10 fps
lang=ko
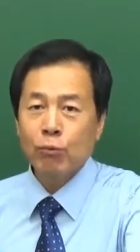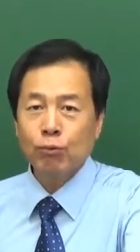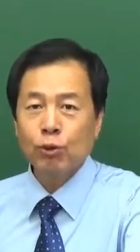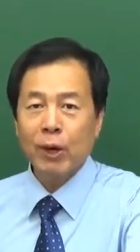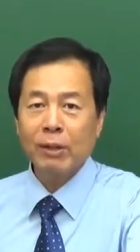
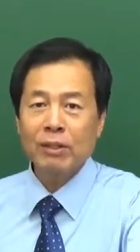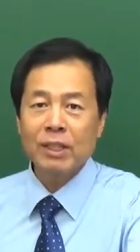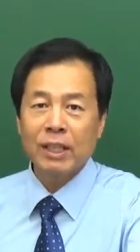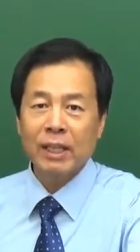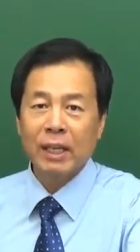
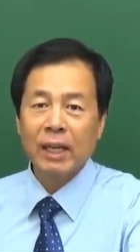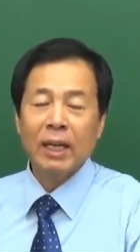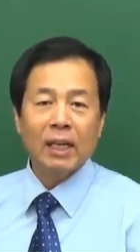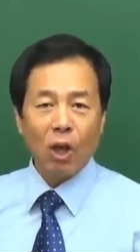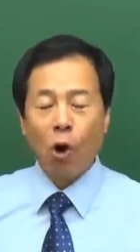구조라든지
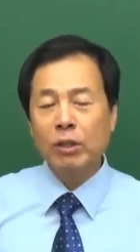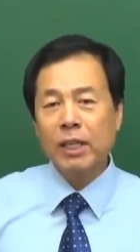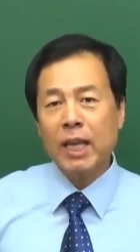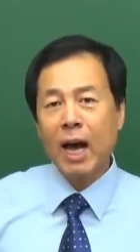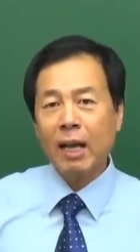경제
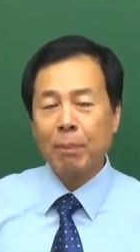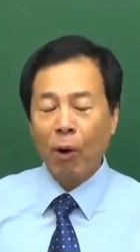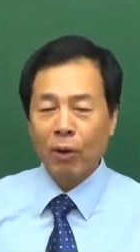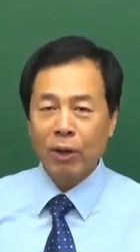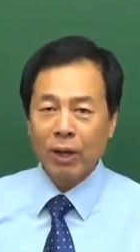상황의
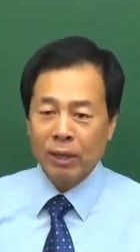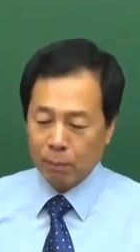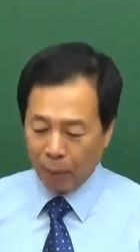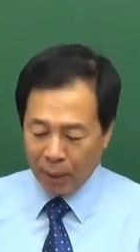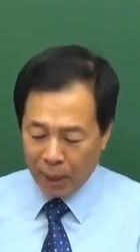변경이 그
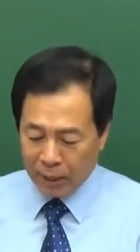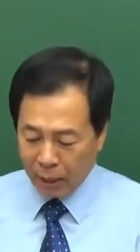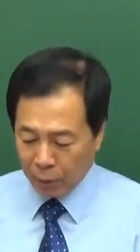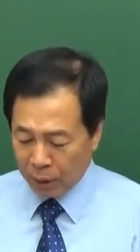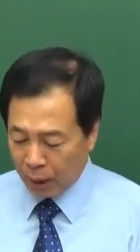변화가
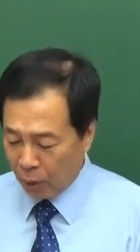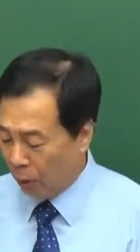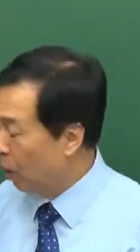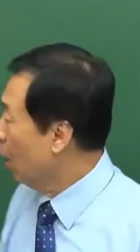크다 보니까요.